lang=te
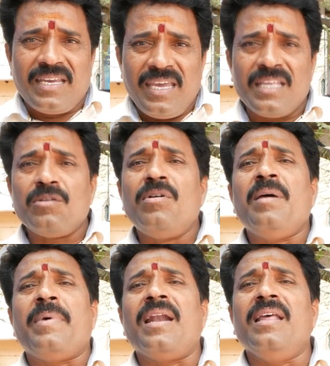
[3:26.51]
గీత
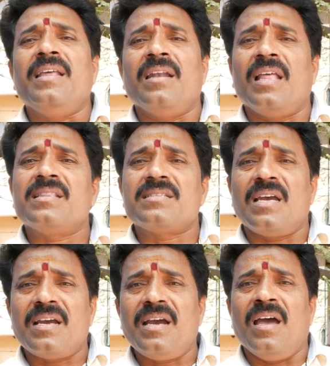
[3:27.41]
కూడా పడలేదండి అంత
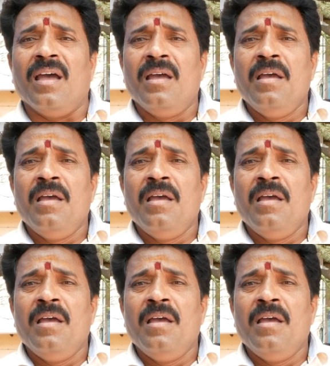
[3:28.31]
చక్కగా